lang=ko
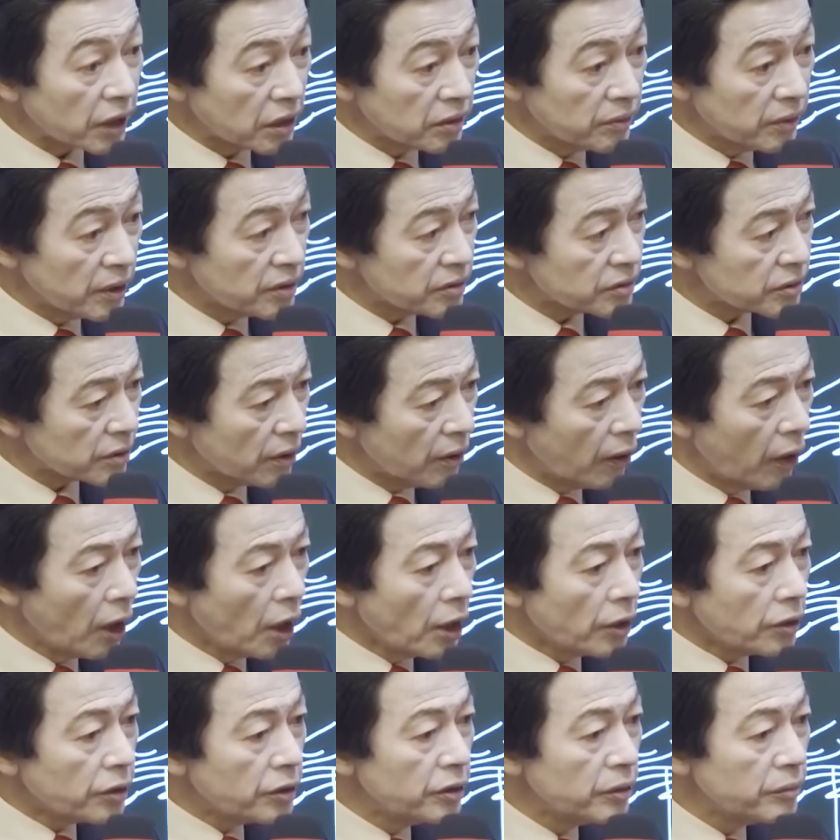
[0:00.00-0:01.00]
다니면서
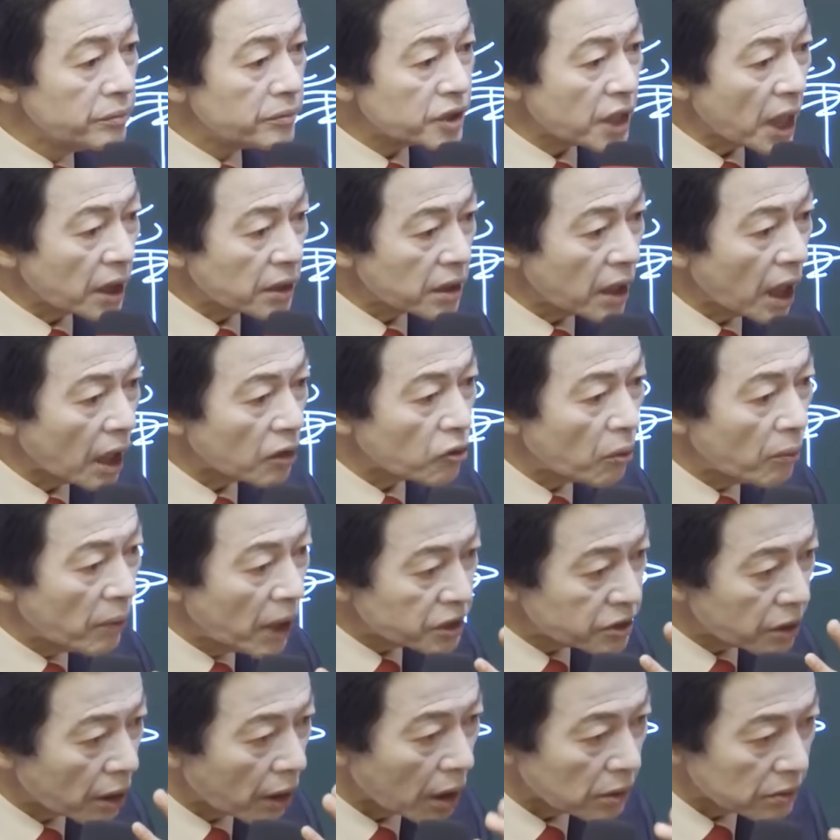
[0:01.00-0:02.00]
염산을 하도
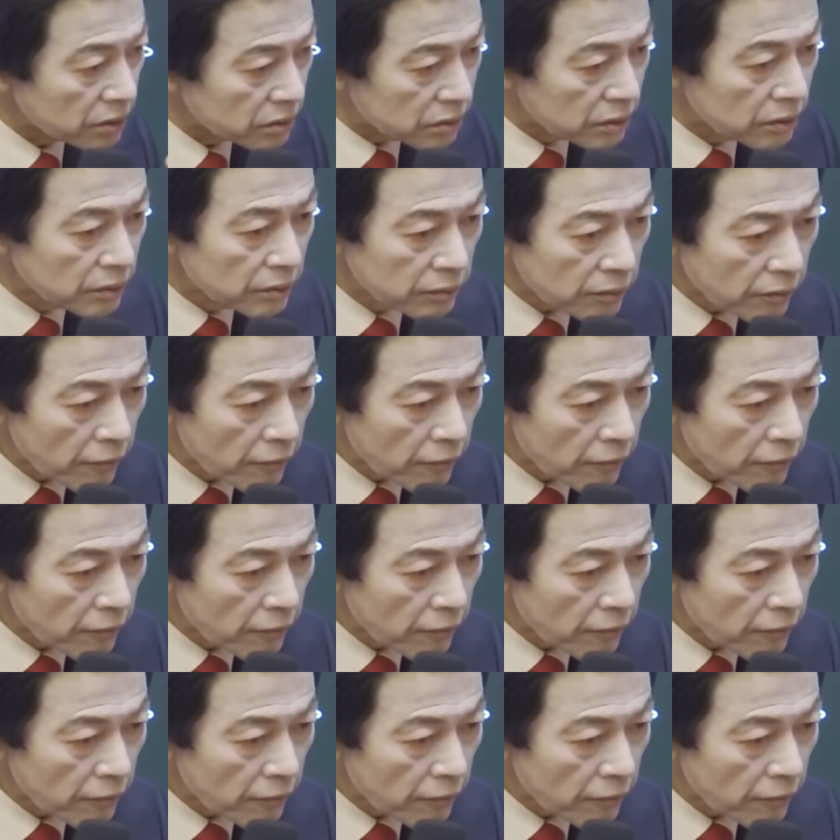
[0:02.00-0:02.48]
마셔가지고.